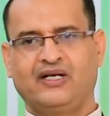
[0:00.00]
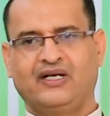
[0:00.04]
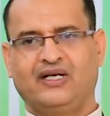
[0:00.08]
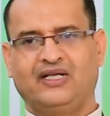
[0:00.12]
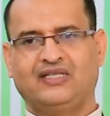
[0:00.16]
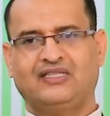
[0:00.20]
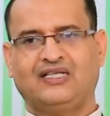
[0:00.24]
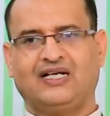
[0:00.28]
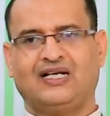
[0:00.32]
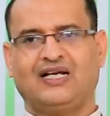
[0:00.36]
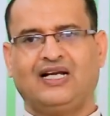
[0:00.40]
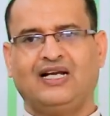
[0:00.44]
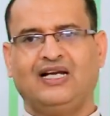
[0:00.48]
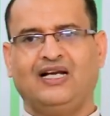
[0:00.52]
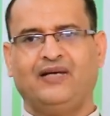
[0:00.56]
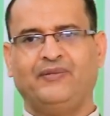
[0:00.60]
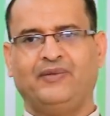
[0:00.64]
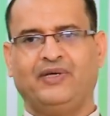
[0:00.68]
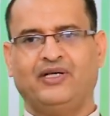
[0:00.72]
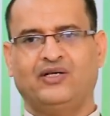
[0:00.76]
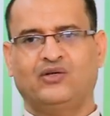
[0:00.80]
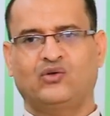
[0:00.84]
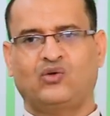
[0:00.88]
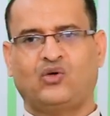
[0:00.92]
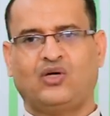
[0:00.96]
نتكلم
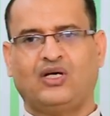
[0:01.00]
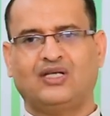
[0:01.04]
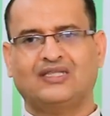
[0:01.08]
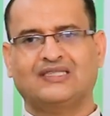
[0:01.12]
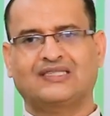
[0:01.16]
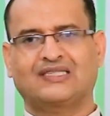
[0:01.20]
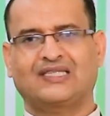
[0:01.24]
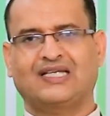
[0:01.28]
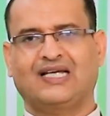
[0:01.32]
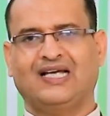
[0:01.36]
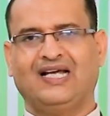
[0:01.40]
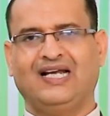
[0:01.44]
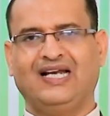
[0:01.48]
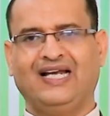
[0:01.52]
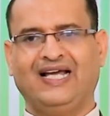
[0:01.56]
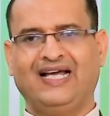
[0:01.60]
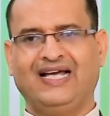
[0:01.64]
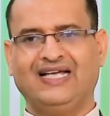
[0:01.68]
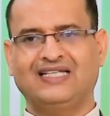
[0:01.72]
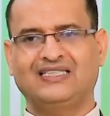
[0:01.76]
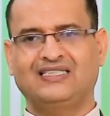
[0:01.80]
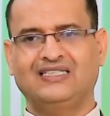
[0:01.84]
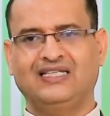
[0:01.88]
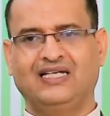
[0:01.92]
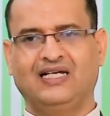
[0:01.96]
عن النقط
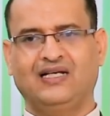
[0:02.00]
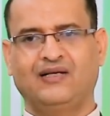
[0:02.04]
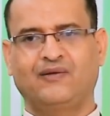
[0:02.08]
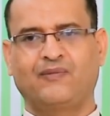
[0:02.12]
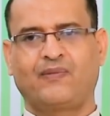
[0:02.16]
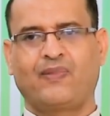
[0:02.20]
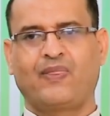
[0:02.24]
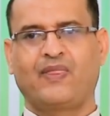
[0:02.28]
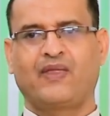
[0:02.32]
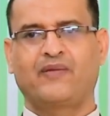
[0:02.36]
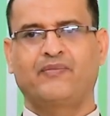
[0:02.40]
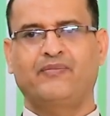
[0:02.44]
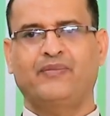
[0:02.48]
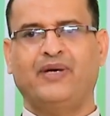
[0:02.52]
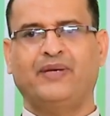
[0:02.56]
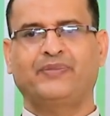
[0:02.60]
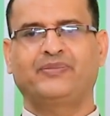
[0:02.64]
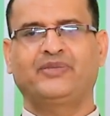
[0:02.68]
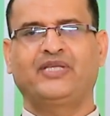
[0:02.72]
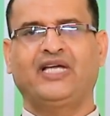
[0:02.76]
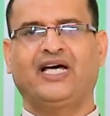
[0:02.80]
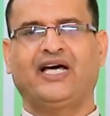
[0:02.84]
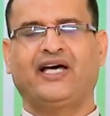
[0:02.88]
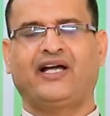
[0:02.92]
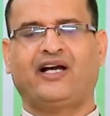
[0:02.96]
الآتية
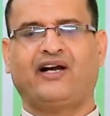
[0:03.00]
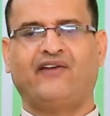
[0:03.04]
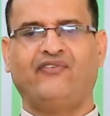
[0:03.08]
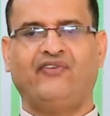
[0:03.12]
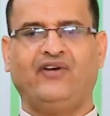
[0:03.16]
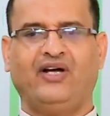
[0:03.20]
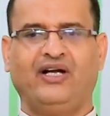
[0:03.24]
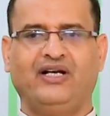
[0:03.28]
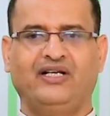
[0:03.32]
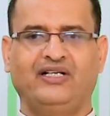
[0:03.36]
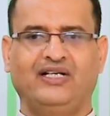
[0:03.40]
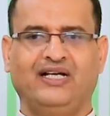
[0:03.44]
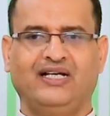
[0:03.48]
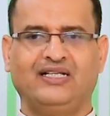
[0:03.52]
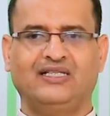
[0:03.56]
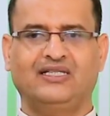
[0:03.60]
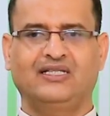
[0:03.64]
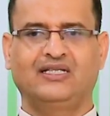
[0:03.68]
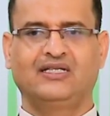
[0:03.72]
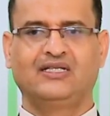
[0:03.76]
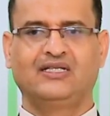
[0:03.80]
مبدأ رفع اليد